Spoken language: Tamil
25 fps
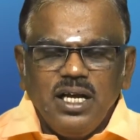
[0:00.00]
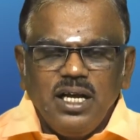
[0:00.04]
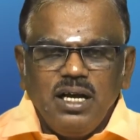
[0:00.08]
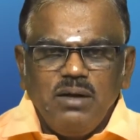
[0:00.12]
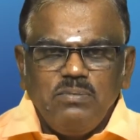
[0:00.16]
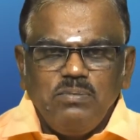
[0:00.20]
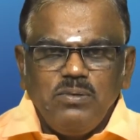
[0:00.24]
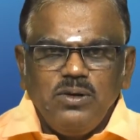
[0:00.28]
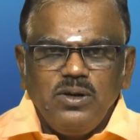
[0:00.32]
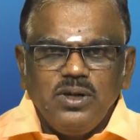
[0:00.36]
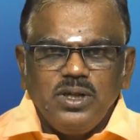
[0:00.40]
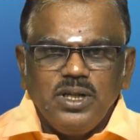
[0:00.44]

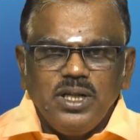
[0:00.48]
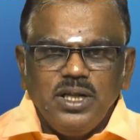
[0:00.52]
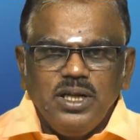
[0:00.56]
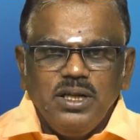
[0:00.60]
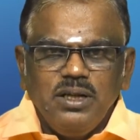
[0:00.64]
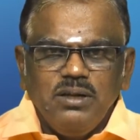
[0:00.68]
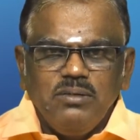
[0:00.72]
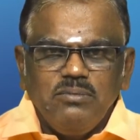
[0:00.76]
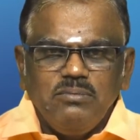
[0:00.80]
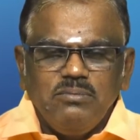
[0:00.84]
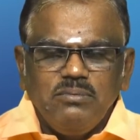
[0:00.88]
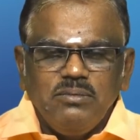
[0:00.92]
அப்பொழுது
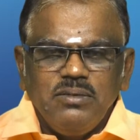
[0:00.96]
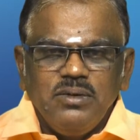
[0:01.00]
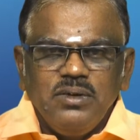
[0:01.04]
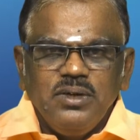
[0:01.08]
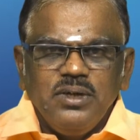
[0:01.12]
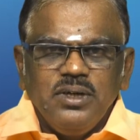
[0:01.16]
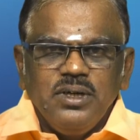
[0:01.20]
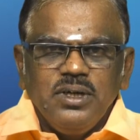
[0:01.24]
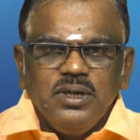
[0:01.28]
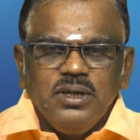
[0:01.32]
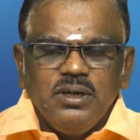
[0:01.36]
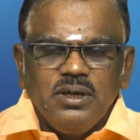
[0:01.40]

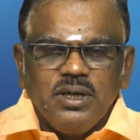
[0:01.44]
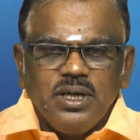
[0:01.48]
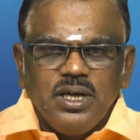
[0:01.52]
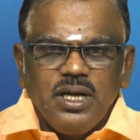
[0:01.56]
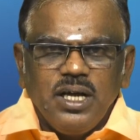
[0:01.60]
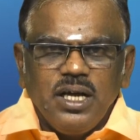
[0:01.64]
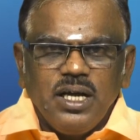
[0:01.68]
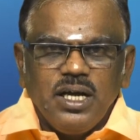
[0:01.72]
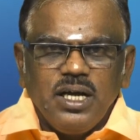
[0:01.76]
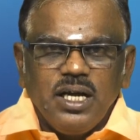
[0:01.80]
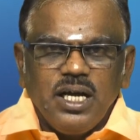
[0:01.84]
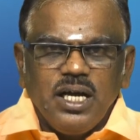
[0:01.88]

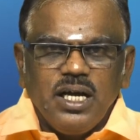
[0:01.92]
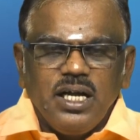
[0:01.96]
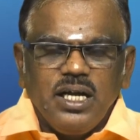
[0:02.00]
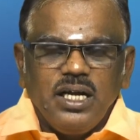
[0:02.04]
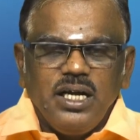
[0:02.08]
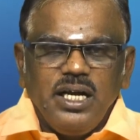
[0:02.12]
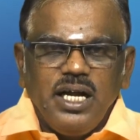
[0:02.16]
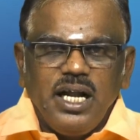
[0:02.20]
க கிரக